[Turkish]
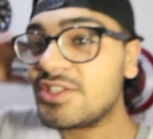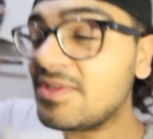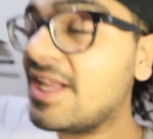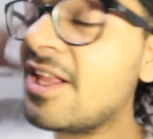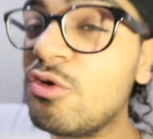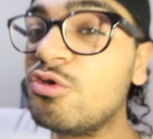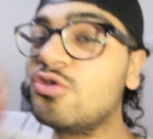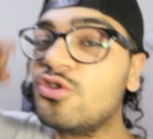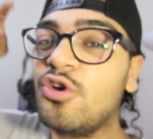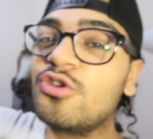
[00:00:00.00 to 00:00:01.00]
Şimdi neler
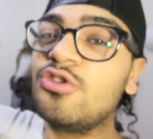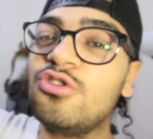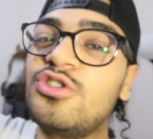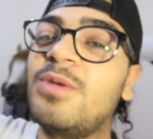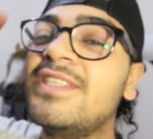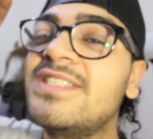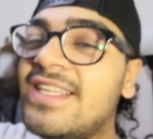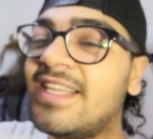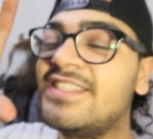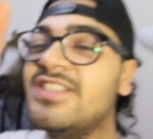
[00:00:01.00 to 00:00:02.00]
olduğunu gördüğünüz zaman
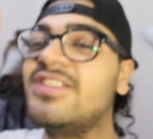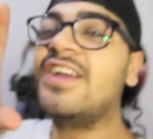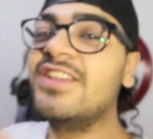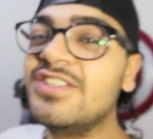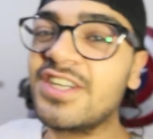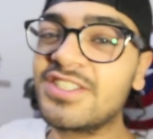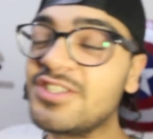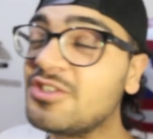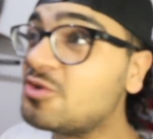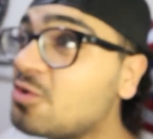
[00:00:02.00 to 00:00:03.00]
zaten siz de
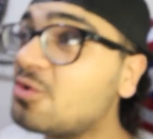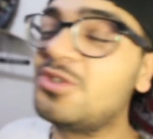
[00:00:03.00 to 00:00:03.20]
anlayacaksınız. Çok